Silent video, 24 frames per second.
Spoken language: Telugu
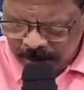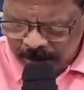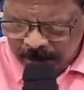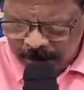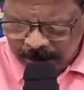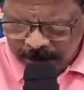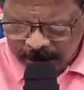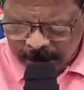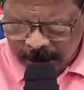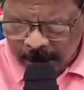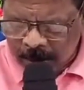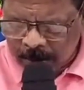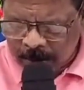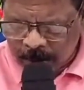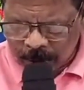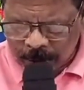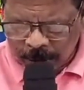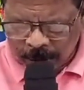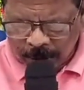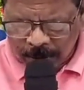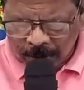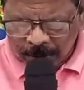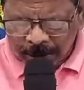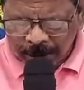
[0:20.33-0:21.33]
ఈ దినము
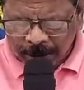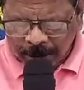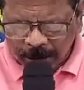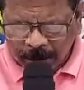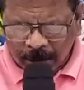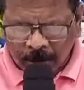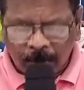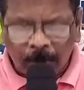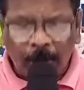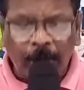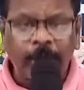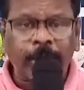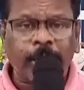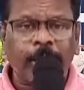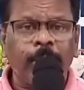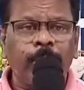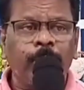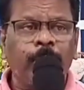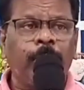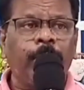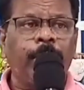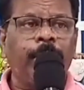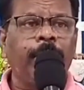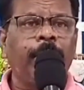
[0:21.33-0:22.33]
దేవుని యొక్క
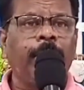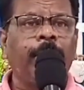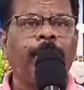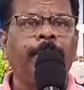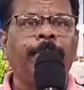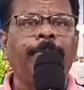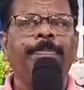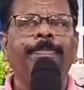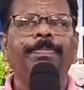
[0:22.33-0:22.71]
వాక్యం ద్వారాగా